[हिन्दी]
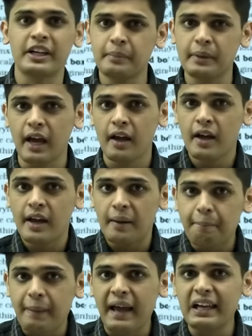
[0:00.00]
भी है
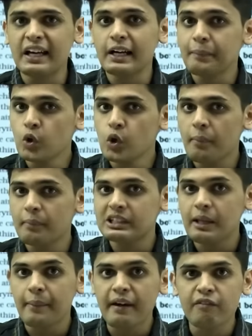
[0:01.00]
पहले डब्ल्यू का
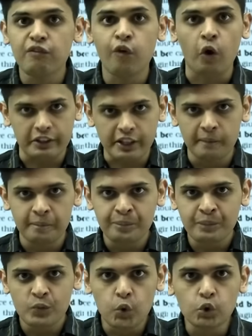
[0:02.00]
मतलब है वॉट
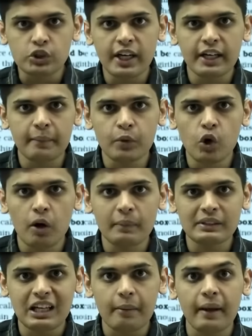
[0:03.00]
दूसरे डब्ल्यू का
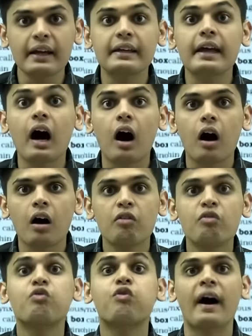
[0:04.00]
मतलब है क्या
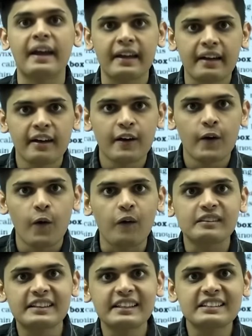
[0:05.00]
वाई
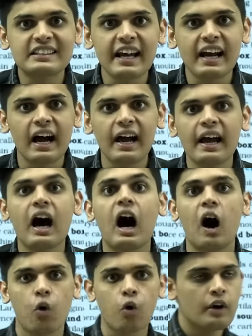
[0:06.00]
और तीसरे का है
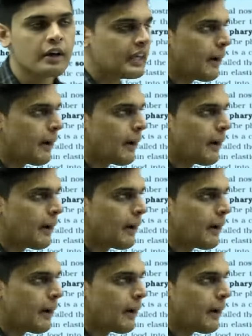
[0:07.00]
हाउ क्या